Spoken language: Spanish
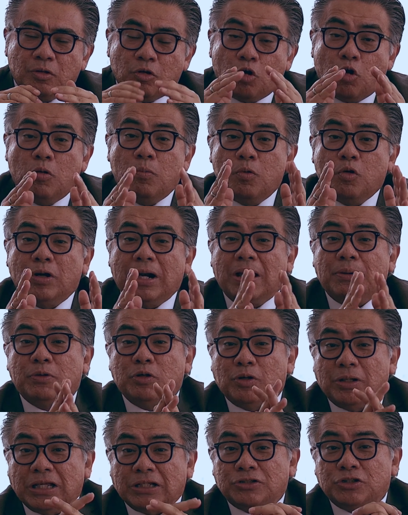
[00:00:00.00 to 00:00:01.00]
como la
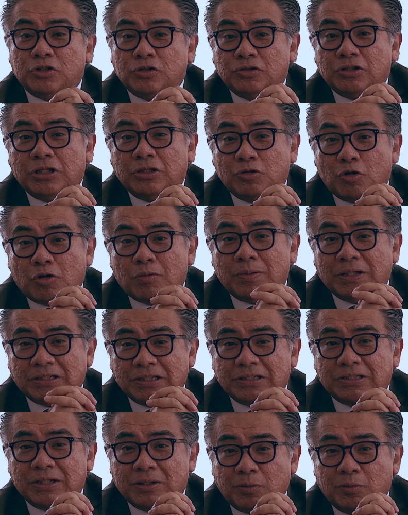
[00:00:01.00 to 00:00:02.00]
violación de normas
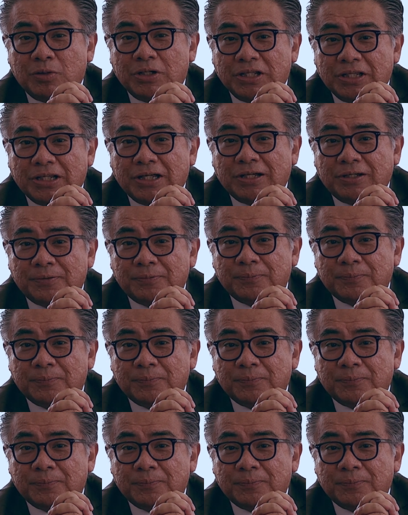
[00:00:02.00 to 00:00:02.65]
de seguridad.